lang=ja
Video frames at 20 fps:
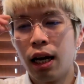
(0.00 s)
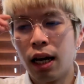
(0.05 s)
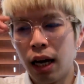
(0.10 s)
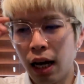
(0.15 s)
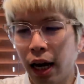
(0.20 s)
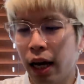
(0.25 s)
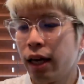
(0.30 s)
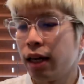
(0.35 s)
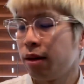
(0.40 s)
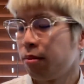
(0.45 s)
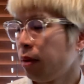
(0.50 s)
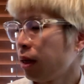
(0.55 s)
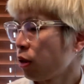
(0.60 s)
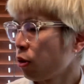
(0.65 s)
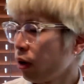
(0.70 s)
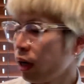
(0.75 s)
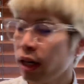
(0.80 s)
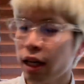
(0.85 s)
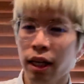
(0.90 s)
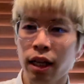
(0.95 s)
はい。まあ、
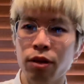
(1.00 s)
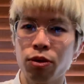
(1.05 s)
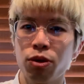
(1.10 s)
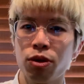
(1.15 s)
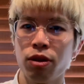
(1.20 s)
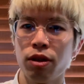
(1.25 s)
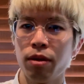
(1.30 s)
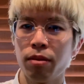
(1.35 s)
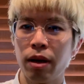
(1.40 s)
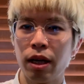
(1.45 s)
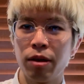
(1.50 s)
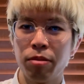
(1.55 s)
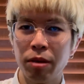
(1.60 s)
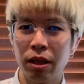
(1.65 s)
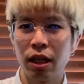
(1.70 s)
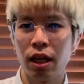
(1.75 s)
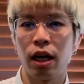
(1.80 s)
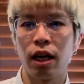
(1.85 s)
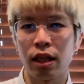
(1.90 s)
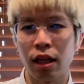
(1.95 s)
とはいえね、普通にまあ、
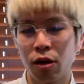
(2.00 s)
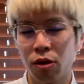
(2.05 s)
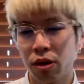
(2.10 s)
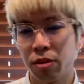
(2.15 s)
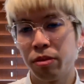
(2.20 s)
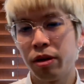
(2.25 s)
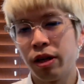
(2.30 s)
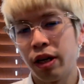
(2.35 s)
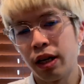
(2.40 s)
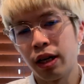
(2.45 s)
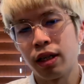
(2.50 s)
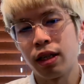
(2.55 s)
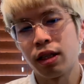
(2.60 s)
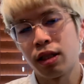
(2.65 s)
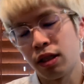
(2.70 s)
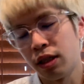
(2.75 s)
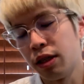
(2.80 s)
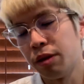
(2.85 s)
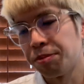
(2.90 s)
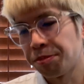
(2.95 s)
見たら楽しめる映画だ
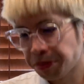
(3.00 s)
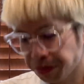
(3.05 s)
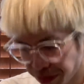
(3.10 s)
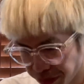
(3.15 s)
し、